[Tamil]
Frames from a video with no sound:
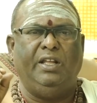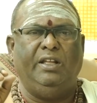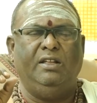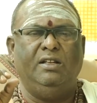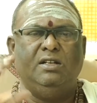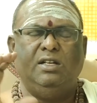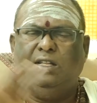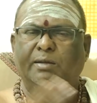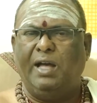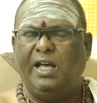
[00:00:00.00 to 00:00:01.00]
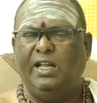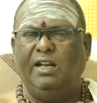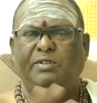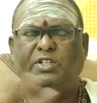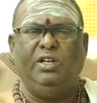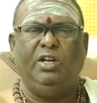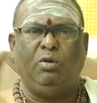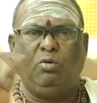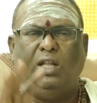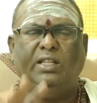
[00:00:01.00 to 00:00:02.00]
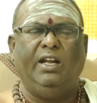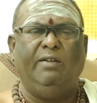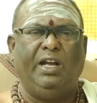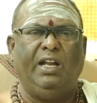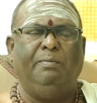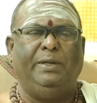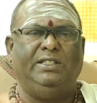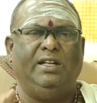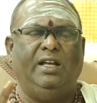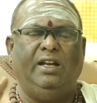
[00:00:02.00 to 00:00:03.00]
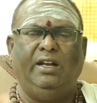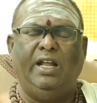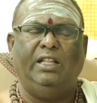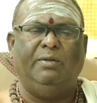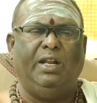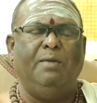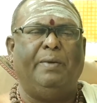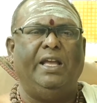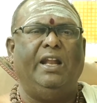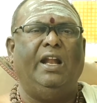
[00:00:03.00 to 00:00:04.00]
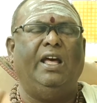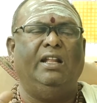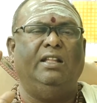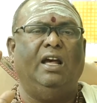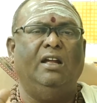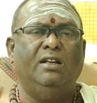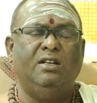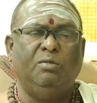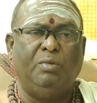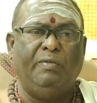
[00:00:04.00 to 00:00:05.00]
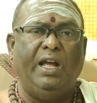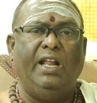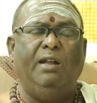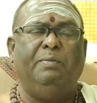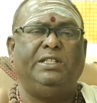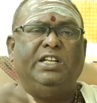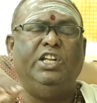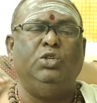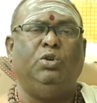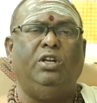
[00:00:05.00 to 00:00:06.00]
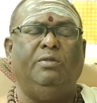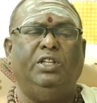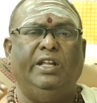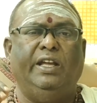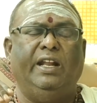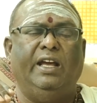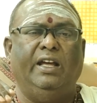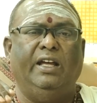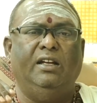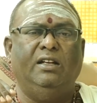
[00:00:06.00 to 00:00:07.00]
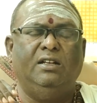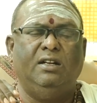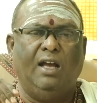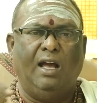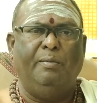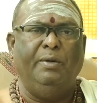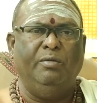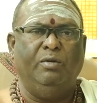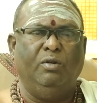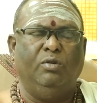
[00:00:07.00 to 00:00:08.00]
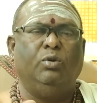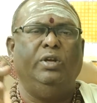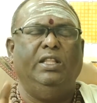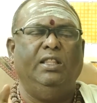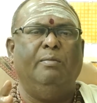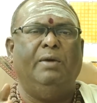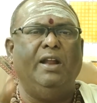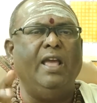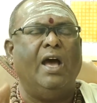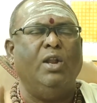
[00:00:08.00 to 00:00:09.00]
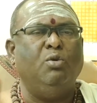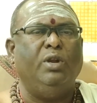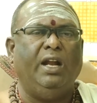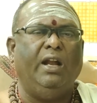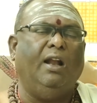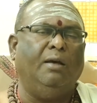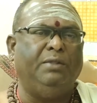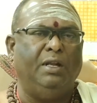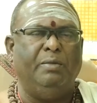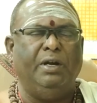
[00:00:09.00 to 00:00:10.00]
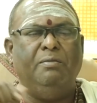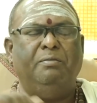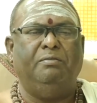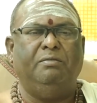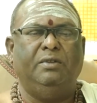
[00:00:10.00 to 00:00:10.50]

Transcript: வழி இந்த மாதிரியான விஷயங்கள் குழந்தைகள் வகையில் பிரச்சனை நேற்று வரைக்கும் பையன் நல்லா இருந்தான் இப்போ வேலையில் பிரச்சனைன்னு சொல்லிட்டு வந்து நிற்கிறாங்க அப்படின்னு வரும் ஸோ இந்த மாதிரி அறிகுறிகள் எல்லாம் தென்படும்